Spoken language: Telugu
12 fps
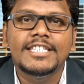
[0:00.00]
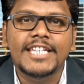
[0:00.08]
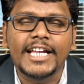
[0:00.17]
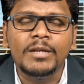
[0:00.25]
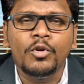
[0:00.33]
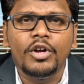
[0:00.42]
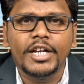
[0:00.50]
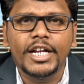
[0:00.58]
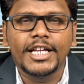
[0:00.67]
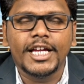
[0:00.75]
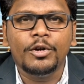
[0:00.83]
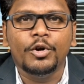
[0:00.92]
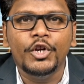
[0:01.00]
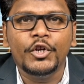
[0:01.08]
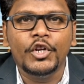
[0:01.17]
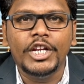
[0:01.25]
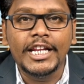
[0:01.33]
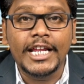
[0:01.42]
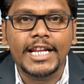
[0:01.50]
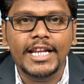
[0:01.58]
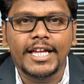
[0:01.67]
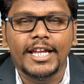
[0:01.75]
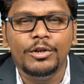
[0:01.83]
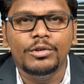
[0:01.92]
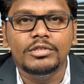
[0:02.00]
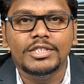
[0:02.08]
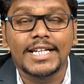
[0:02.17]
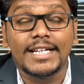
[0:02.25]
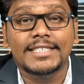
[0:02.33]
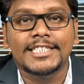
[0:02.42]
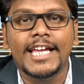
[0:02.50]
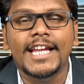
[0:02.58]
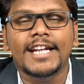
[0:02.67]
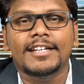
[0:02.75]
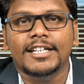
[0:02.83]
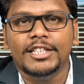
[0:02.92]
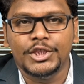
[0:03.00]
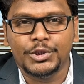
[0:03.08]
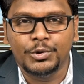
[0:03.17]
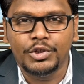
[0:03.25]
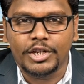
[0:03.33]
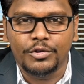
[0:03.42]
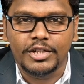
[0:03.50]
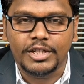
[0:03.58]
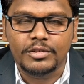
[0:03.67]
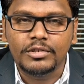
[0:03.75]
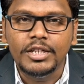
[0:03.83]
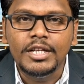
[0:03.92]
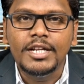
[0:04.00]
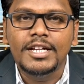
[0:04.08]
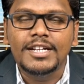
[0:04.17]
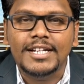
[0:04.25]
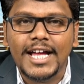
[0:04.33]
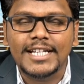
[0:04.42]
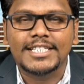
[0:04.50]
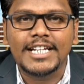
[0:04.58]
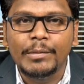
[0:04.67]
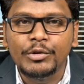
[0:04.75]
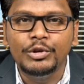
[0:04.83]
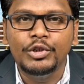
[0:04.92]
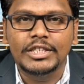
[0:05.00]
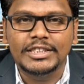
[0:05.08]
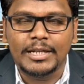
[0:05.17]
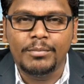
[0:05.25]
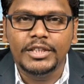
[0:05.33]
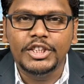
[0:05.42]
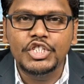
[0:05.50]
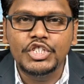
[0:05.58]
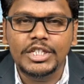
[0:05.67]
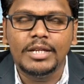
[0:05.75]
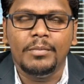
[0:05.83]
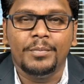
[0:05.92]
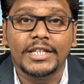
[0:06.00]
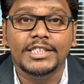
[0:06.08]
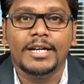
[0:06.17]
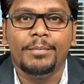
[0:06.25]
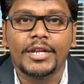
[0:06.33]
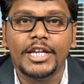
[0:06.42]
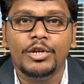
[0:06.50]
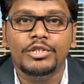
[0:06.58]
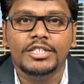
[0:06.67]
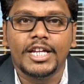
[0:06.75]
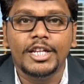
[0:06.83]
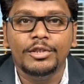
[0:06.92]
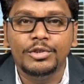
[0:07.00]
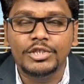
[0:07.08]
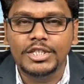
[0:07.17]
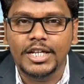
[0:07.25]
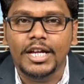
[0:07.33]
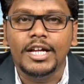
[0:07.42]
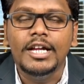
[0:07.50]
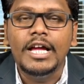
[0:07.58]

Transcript: జగన్మోహన్ రెడ్డి గారు కొన్ని కొన్ని నిర్ణయాలు చాలా సైలెంట్గా తీసుకుంటూ ఉంటారు రాష్ట్ర అభివృద్ధికి సంబంధించి ప్రజా ప్రయోజనాల దృష్ట్యా